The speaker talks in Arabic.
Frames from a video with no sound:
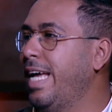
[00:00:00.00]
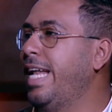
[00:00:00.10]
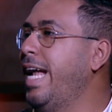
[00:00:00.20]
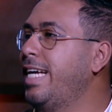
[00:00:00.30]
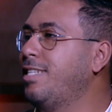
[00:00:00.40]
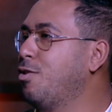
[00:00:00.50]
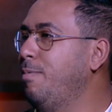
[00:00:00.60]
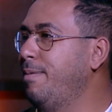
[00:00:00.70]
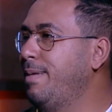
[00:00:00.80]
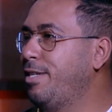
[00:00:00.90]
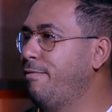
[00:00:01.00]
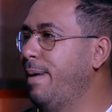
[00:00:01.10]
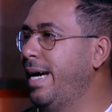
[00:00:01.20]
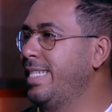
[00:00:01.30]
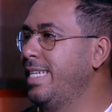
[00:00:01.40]
يعني انا حاجي الصبح ماشي في
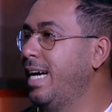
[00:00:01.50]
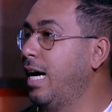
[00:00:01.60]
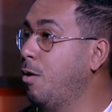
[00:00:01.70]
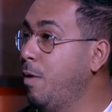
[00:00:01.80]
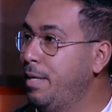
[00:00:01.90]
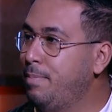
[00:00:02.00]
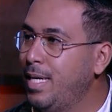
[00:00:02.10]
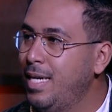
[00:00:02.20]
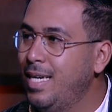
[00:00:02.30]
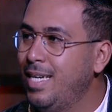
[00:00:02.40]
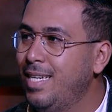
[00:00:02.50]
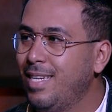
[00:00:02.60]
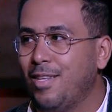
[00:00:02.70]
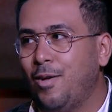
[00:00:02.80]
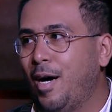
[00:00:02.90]
ميعادي اروح امتى
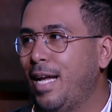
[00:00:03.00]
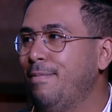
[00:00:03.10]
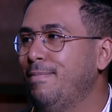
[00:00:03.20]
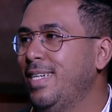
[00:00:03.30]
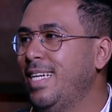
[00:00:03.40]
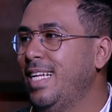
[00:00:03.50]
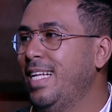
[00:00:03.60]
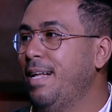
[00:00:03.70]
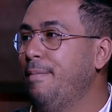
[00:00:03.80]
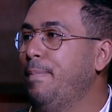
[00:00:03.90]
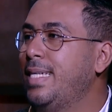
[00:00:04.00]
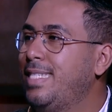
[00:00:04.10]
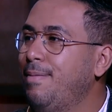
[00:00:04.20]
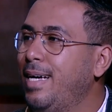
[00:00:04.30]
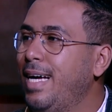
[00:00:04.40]
الله اعلم
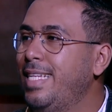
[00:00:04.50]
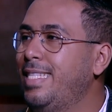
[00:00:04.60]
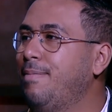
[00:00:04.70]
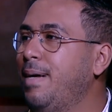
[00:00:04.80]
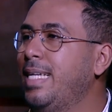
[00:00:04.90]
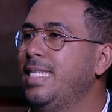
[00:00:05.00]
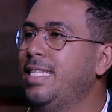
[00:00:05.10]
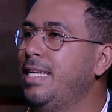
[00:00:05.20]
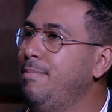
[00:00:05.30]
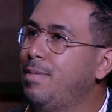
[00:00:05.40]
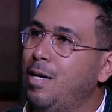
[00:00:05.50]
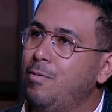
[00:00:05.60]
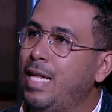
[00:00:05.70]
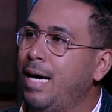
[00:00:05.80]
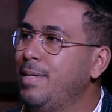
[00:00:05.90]
بس بقى حته بقى ان دريم
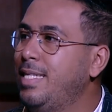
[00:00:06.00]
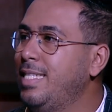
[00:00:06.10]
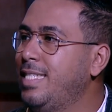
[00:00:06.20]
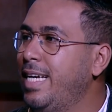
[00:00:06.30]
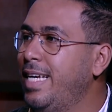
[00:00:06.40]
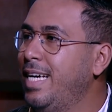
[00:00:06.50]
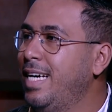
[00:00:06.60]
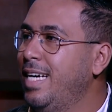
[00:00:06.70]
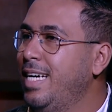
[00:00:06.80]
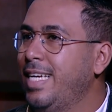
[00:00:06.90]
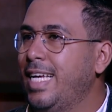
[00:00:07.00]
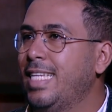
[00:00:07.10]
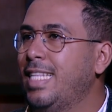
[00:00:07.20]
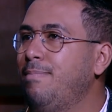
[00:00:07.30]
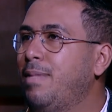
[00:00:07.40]
تاون دعمتني ازاي
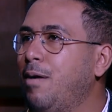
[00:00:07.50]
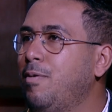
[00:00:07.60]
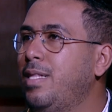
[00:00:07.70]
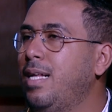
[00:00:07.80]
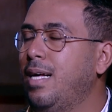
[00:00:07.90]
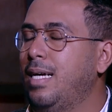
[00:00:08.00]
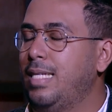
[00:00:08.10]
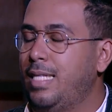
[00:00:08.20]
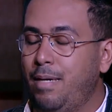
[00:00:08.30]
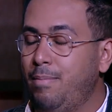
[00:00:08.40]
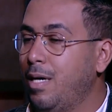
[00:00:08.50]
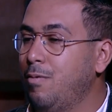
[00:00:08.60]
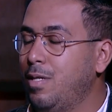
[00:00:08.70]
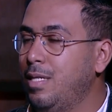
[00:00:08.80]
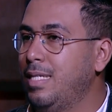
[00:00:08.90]
يعني دريم تعودني دريم
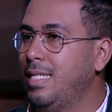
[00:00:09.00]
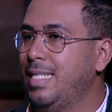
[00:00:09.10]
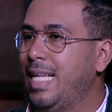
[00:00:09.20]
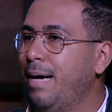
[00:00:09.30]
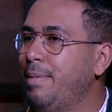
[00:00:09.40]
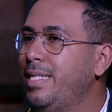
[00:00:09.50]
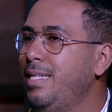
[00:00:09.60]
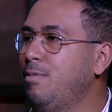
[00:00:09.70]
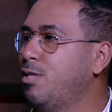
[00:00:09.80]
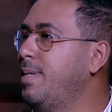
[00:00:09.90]
تاون دعمتني مش